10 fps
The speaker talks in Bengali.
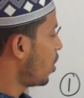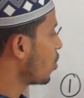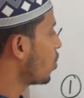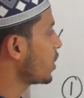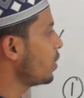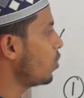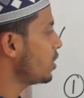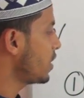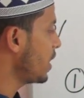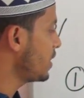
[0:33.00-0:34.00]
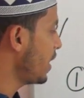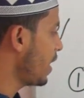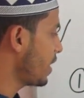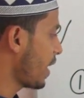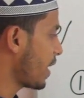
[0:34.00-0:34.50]
অঙ্কটা বলছে যে
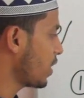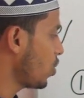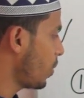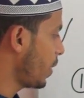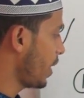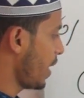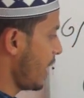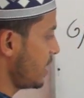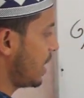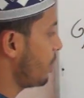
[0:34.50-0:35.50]
দেখাতে হবে এই যে